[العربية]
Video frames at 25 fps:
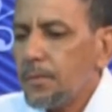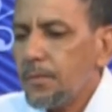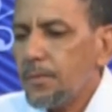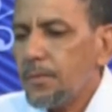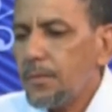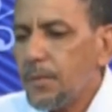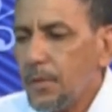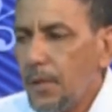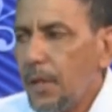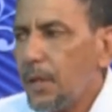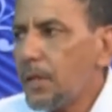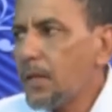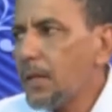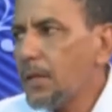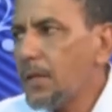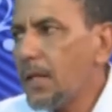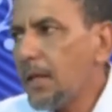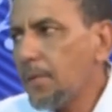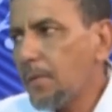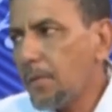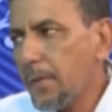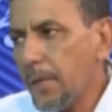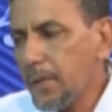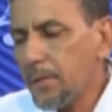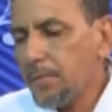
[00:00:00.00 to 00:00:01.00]
وزاد
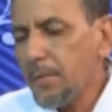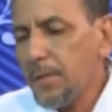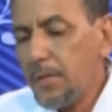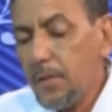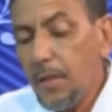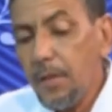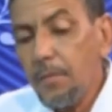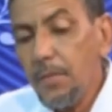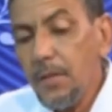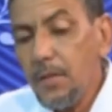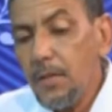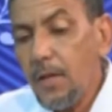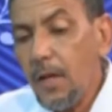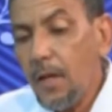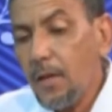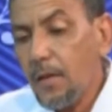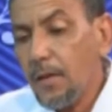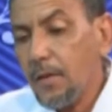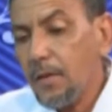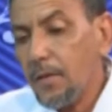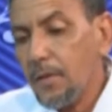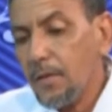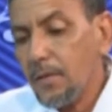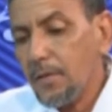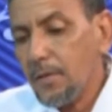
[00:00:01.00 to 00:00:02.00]
قدامه بعض مسار
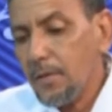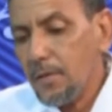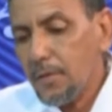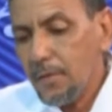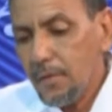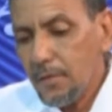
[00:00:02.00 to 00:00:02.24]
آه،